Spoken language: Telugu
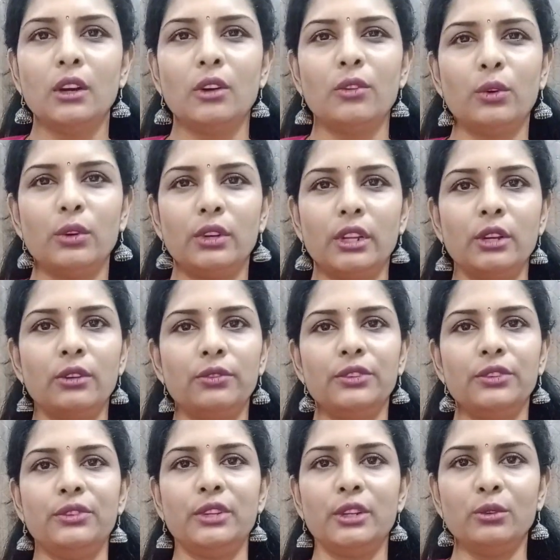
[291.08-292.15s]
ఫోర్టీనో
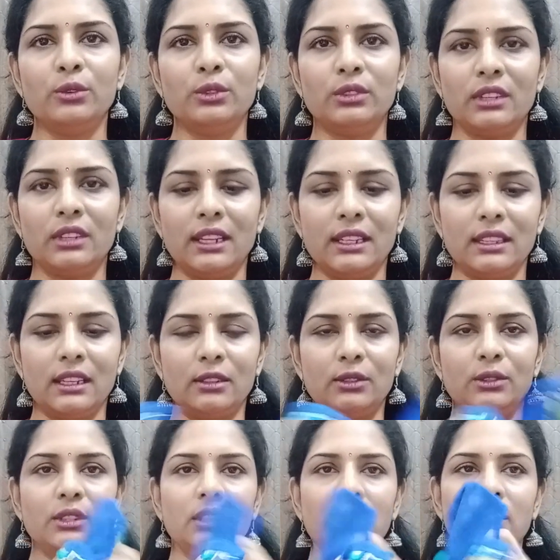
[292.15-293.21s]
ఫిఫ్టీనో గుర్తులేదు
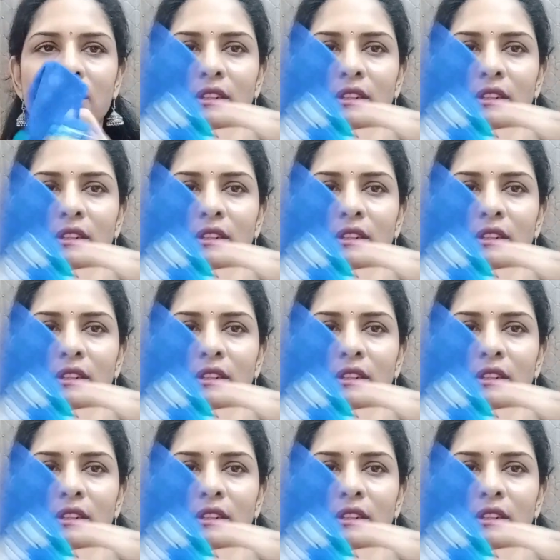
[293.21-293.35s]
నాకు ఇది